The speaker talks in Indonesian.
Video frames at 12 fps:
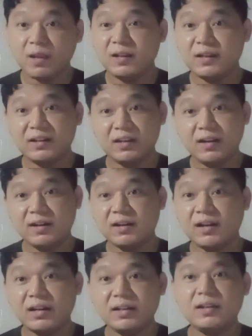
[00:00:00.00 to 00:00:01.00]
ingin
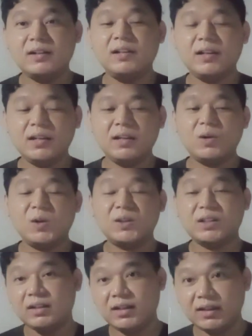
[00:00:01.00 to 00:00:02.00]
dihargai ya dari
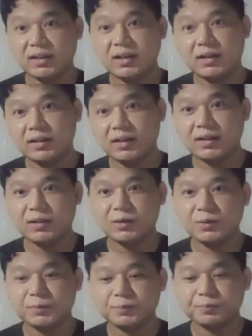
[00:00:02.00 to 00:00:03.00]
konten kita kayak gitu